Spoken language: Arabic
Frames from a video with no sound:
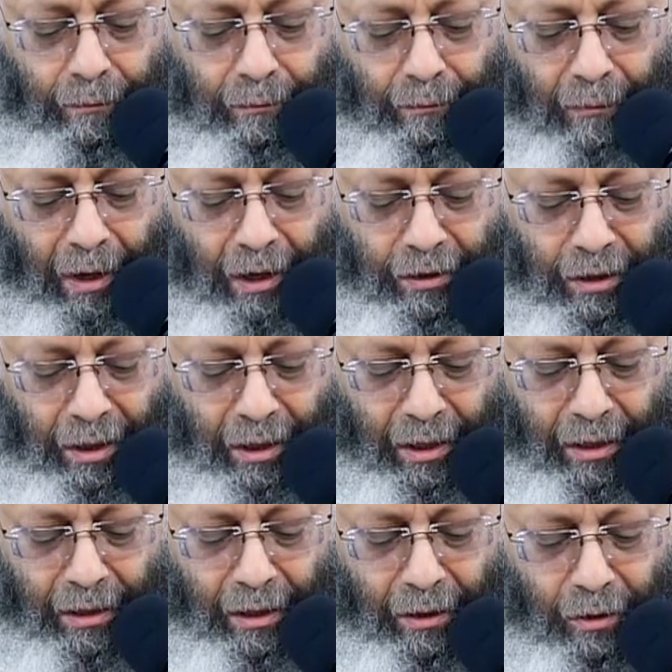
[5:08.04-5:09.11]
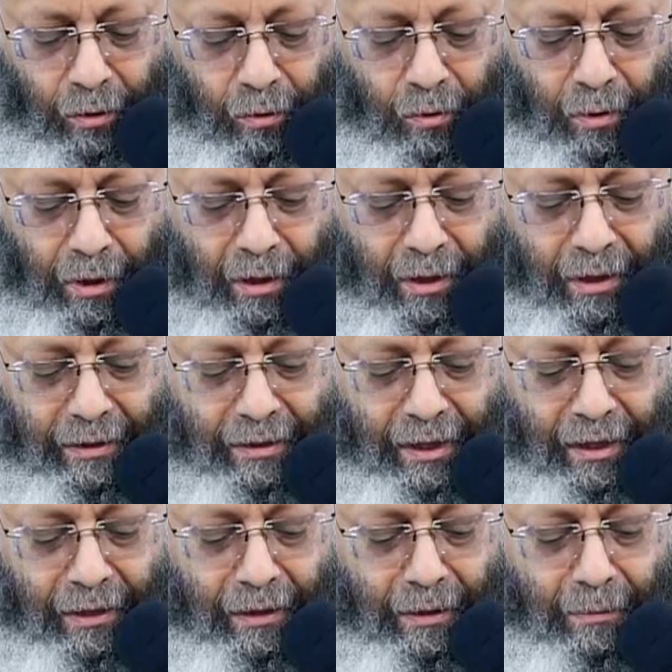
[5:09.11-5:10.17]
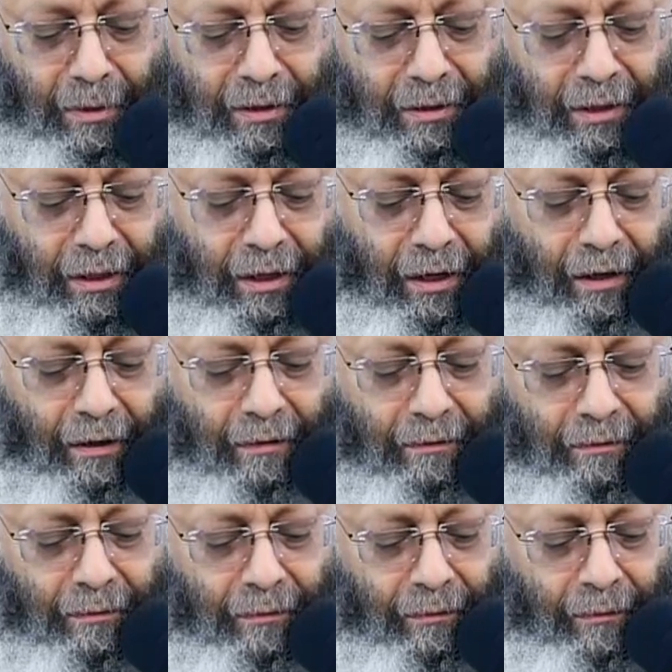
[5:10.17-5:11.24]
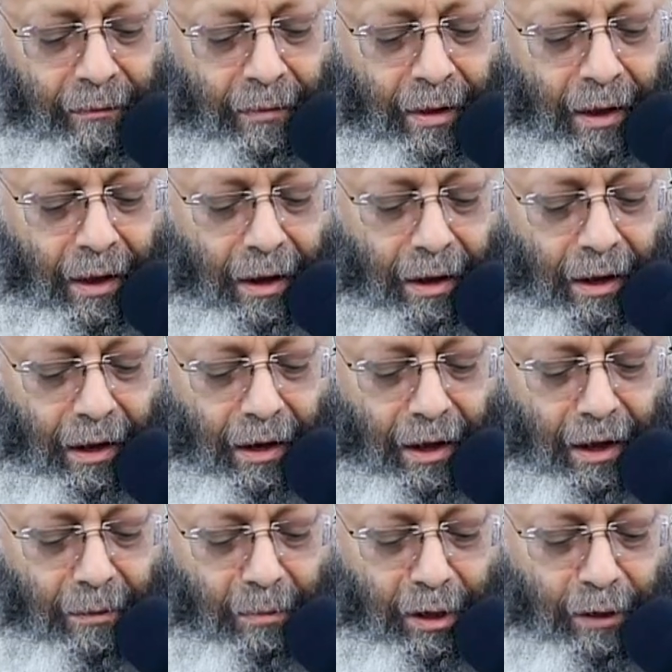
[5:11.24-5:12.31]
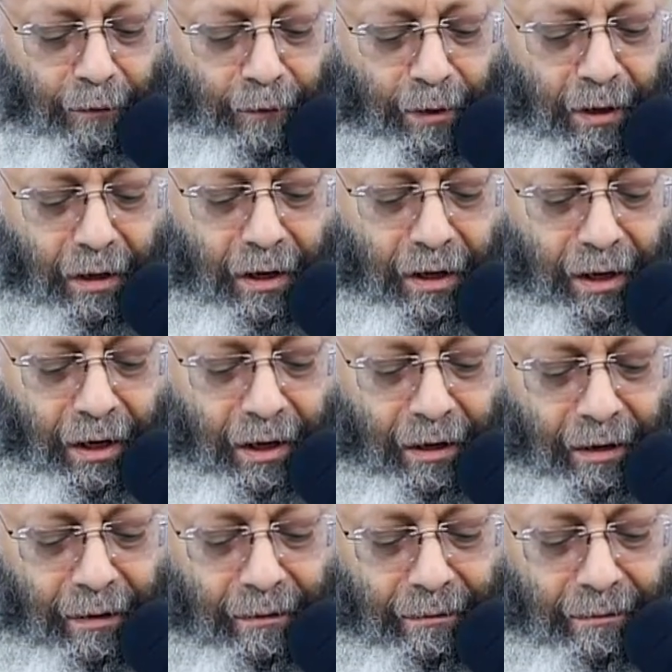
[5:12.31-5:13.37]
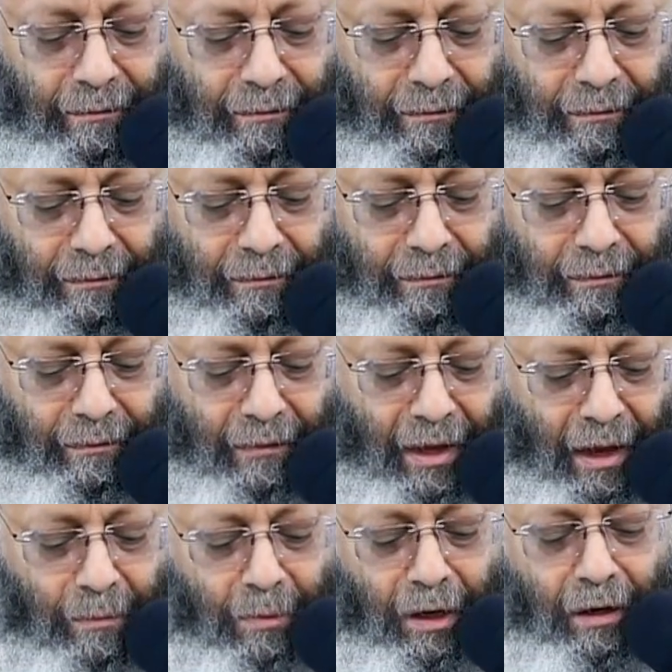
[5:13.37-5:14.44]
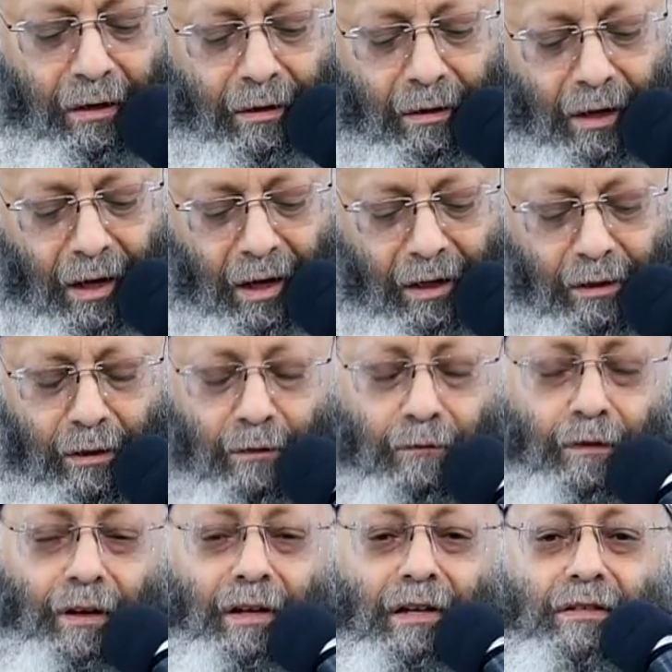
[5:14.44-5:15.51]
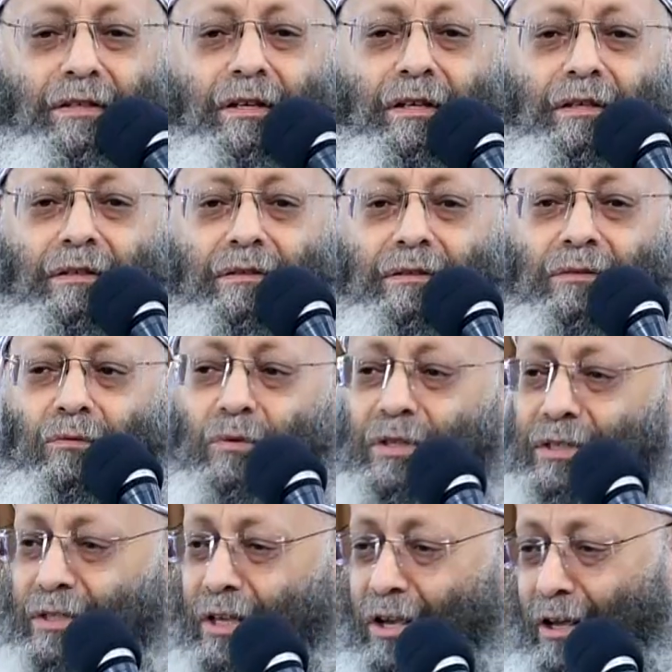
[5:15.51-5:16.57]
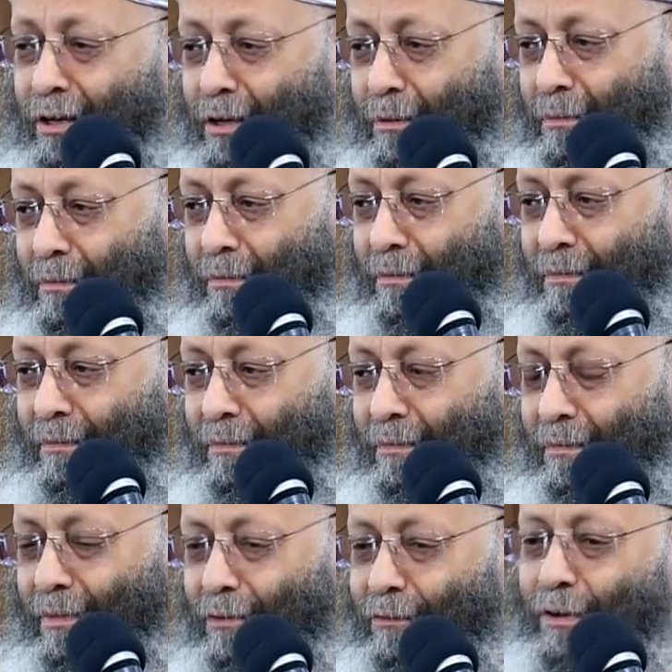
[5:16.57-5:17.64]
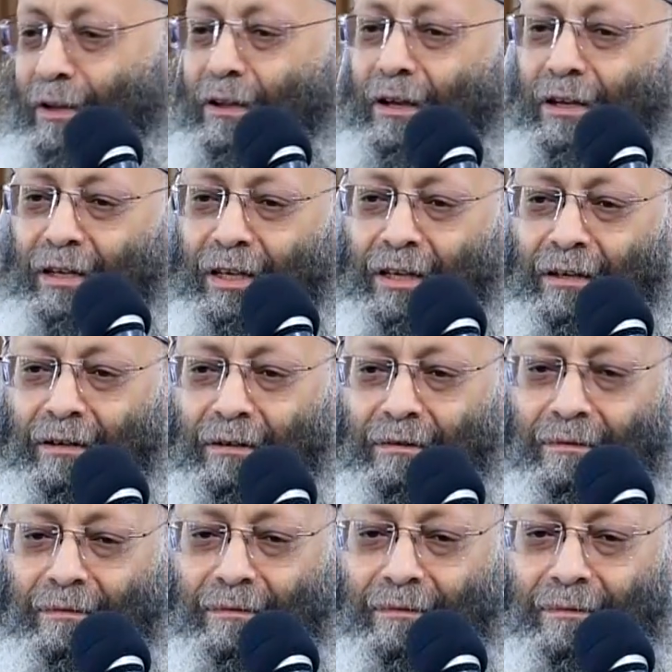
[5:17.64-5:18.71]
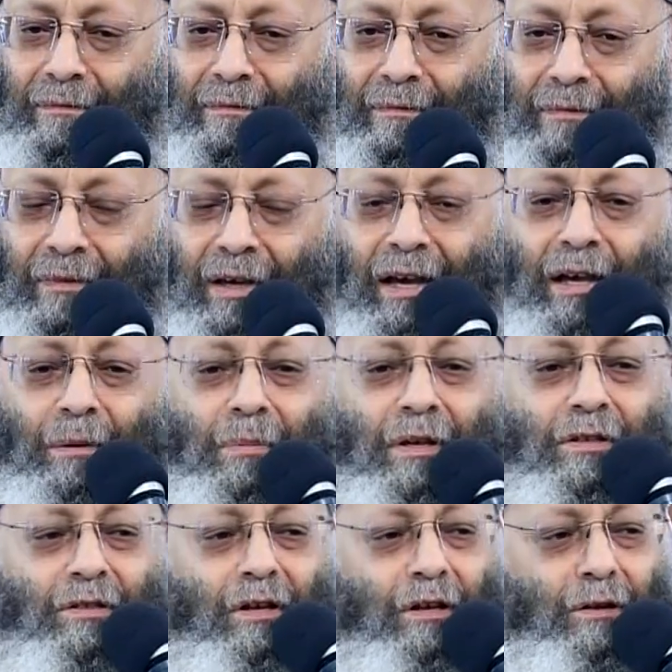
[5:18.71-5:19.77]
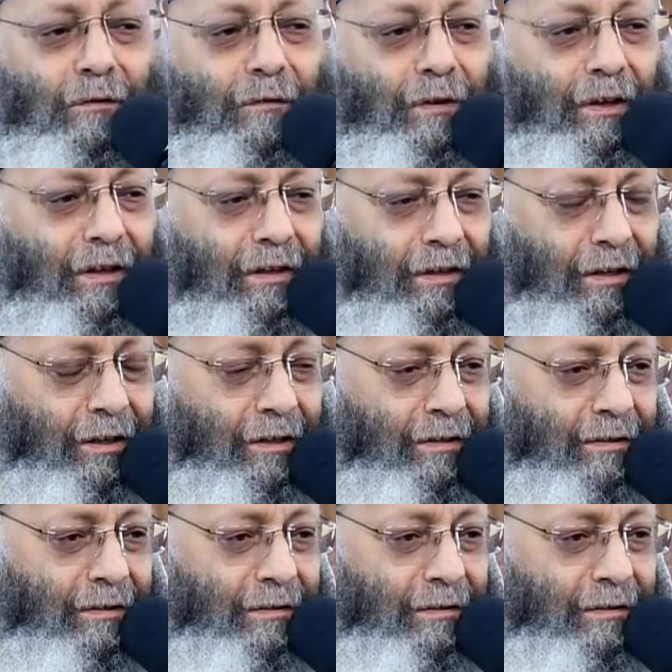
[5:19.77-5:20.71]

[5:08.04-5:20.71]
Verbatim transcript: عشان كده يقول السيد المسيح الأمين في القليل أمين أيضا في الكثير والظالم في القليل هيبقى ظالم في الكثير